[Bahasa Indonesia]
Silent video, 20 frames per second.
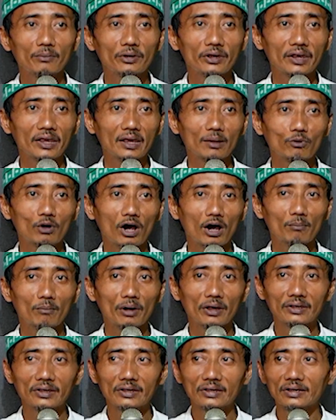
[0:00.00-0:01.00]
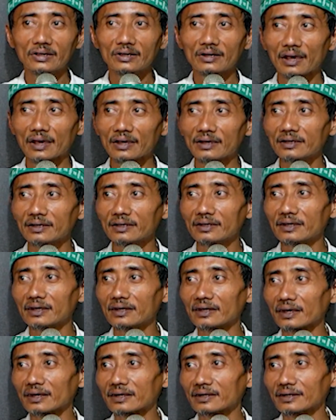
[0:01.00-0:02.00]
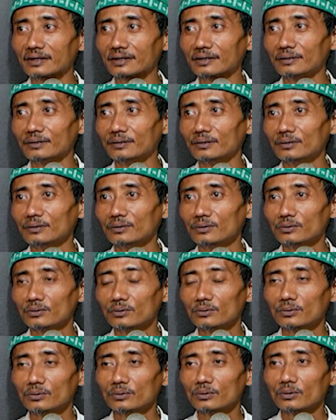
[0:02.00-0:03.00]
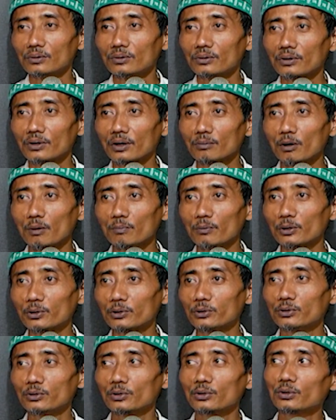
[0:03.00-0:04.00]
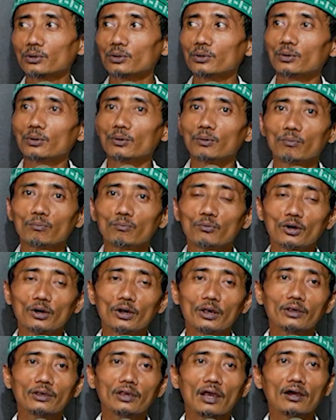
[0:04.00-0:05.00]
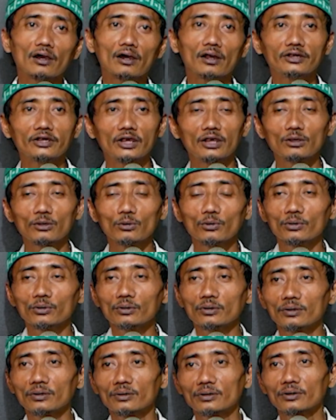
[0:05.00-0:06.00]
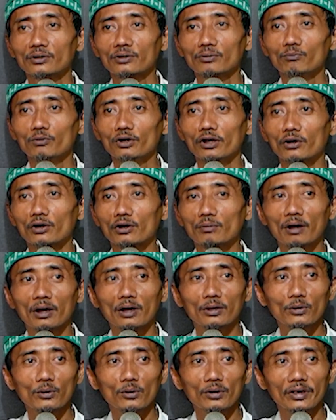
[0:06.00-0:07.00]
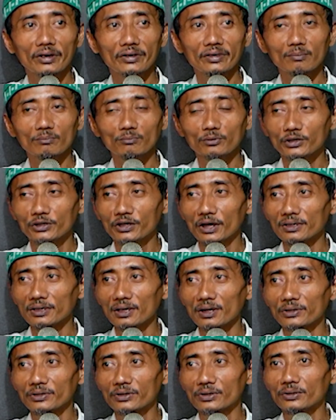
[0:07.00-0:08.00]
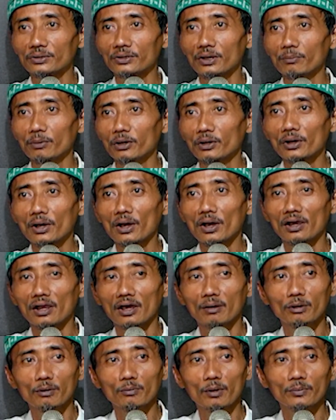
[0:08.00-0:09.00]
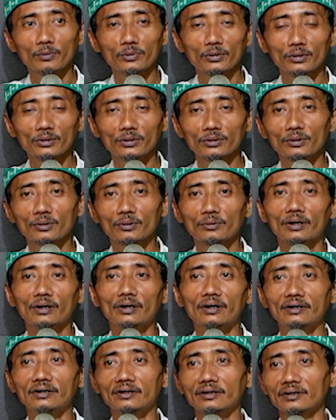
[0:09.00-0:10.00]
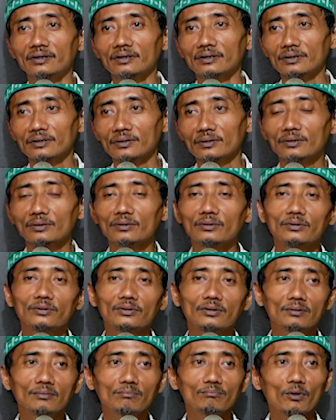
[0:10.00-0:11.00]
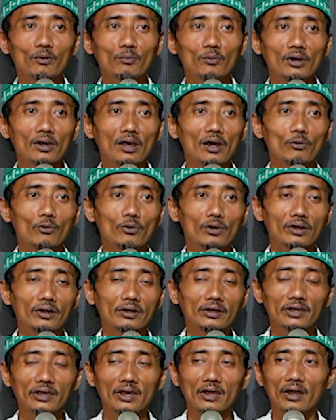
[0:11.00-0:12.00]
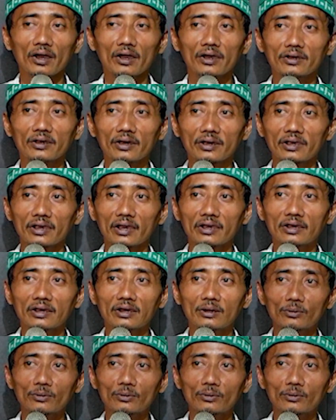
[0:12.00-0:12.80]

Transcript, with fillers: ring Muhammadiyah kan dia yang kata ring Muhammadiyah ki mulai takal situng bulan Ramadan leta mau cak tak dasari mi kalabi Muhammadiyah ha dom apalah kurang kiai nak kiai NU